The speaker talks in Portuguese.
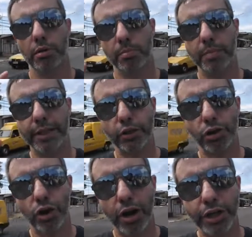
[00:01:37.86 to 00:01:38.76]

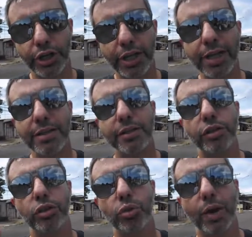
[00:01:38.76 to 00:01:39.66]
meteorológica
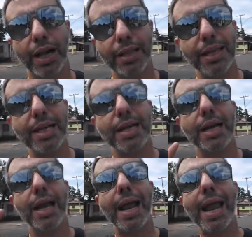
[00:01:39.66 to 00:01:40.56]
situada
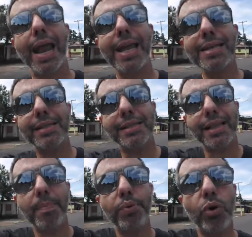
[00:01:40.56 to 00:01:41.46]
em
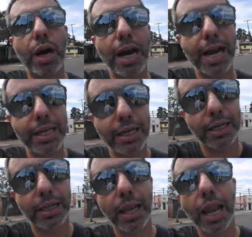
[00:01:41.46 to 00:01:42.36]
Sapucaia,
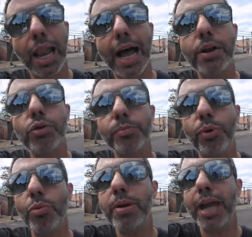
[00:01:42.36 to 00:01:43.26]
lá nos
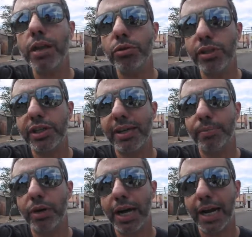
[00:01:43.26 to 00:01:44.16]
Bombeiros de
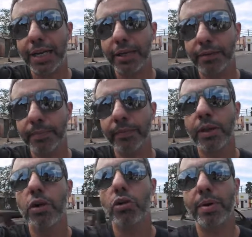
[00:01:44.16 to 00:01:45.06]
Sapucaia,
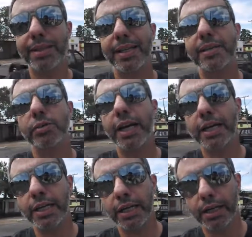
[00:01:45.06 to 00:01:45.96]
uma estação da
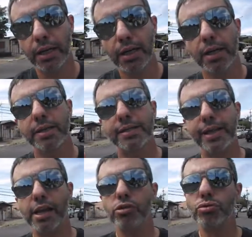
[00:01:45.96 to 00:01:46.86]
ANA
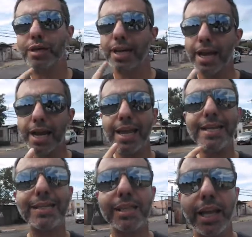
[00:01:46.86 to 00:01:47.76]
sendo que
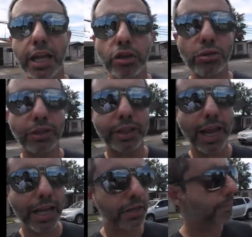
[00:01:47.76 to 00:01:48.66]
Esteio
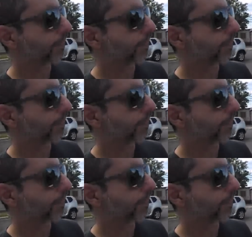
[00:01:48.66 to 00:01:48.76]
tem